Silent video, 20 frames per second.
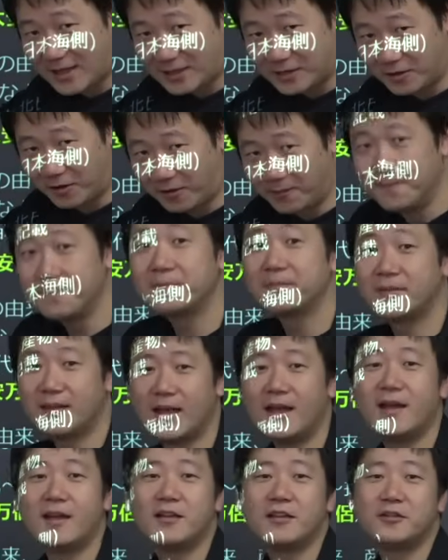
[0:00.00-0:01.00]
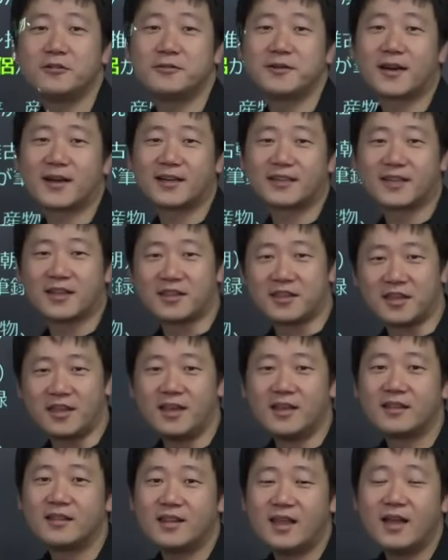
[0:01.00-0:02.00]
天皇、いうふうな
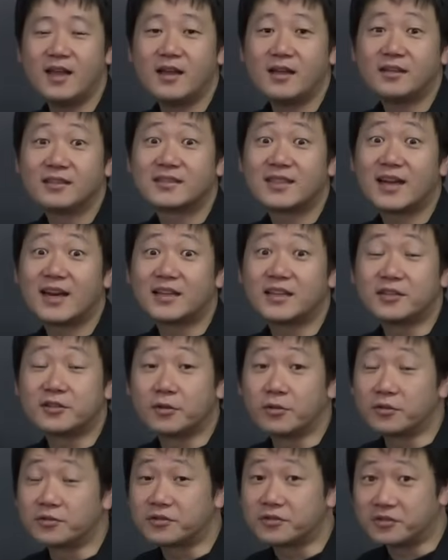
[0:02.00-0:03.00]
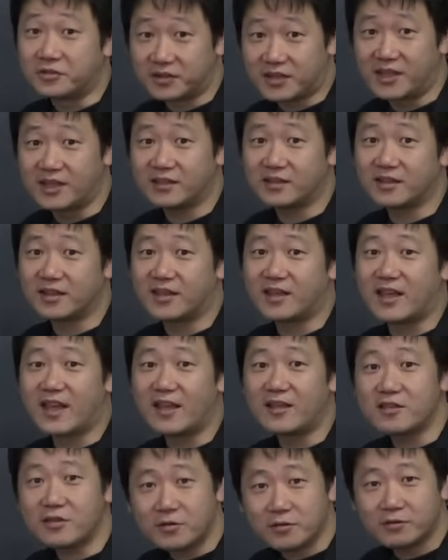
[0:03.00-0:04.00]
形で、さらにその続き
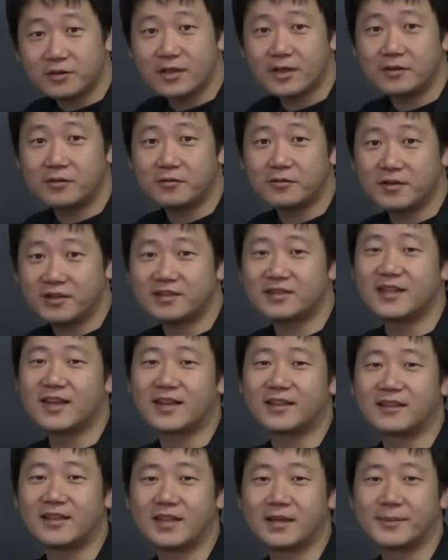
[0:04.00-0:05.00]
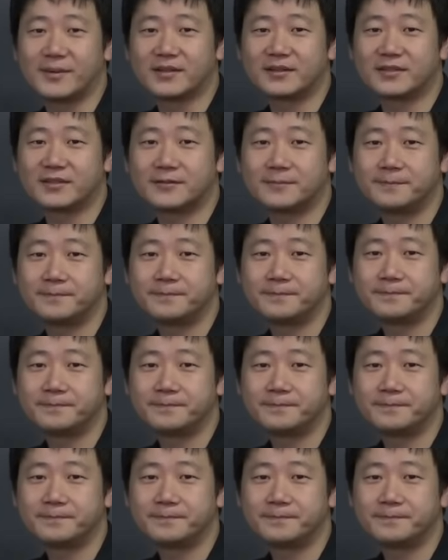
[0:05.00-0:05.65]
元正天皇につながっていきます。